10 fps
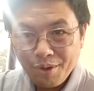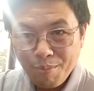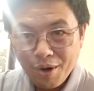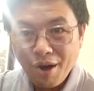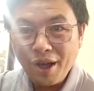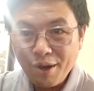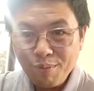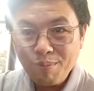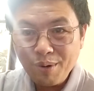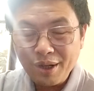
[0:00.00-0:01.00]
tôi muốn hỏi
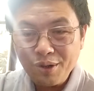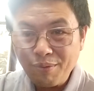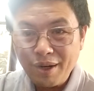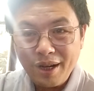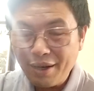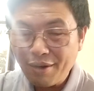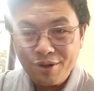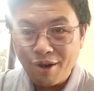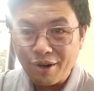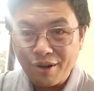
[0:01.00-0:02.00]
ông một cái số vấn đề nho
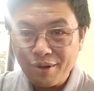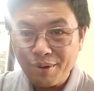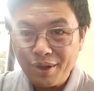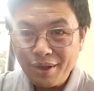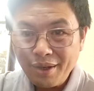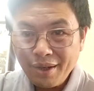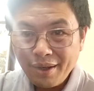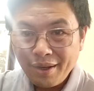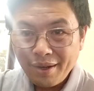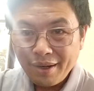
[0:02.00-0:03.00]
nhỏ đó thôi
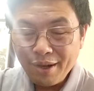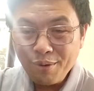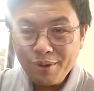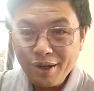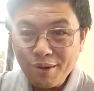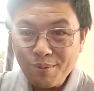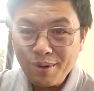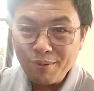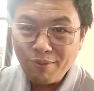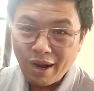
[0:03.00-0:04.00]
nếu như
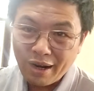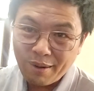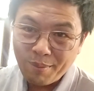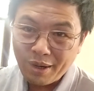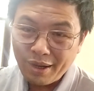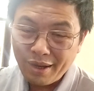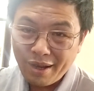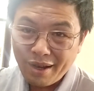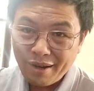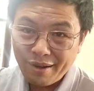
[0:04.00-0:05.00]
ông không phải là một cái
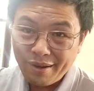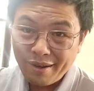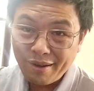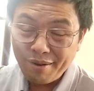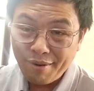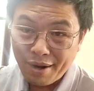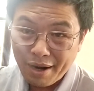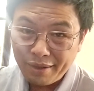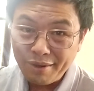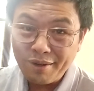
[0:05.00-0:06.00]
người
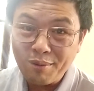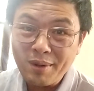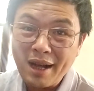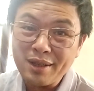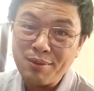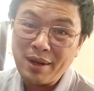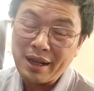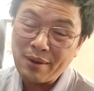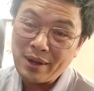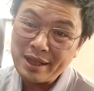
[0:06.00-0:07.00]
đã từng công tác trong
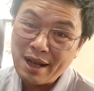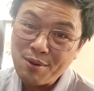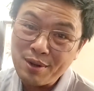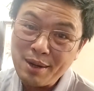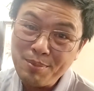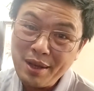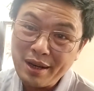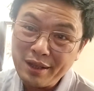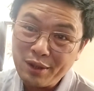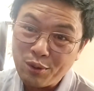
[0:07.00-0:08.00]
ngành ngoại giao có thâm
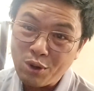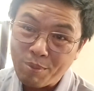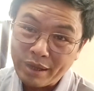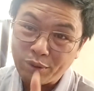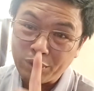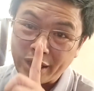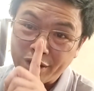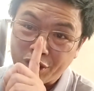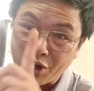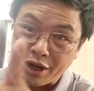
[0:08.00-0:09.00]
niên thì tôi hôm nay tôi sẽ
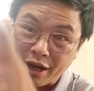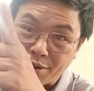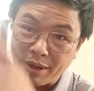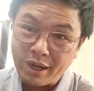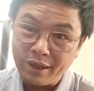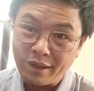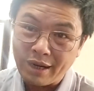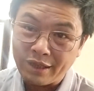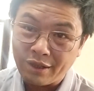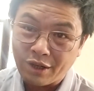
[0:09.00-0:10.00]
chửi ông đấy
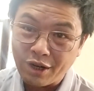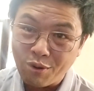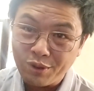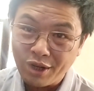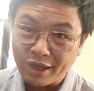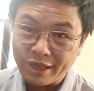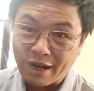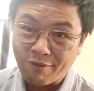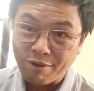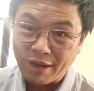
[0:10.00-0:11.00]
là cái đầu rước
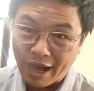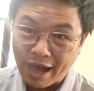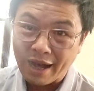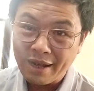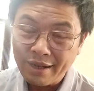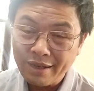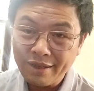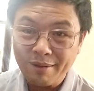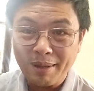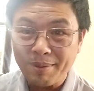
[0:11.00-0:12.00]
giặc vào nhà
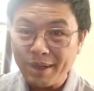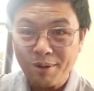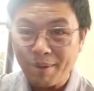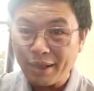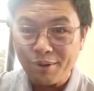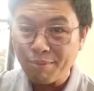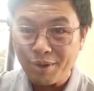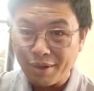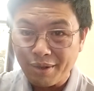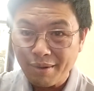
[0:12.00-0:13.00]
nhưng mà bây giờ hôm nay tôi không
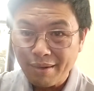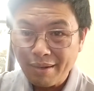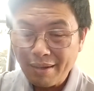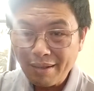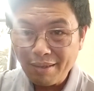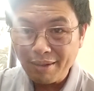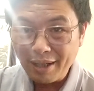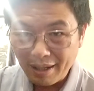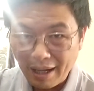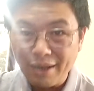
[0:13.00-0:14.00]
chửi tôi
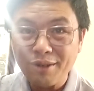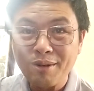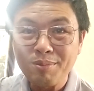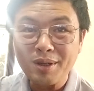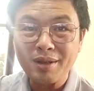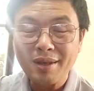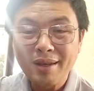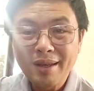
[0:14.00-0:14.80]
chắc chắn tôi không chửi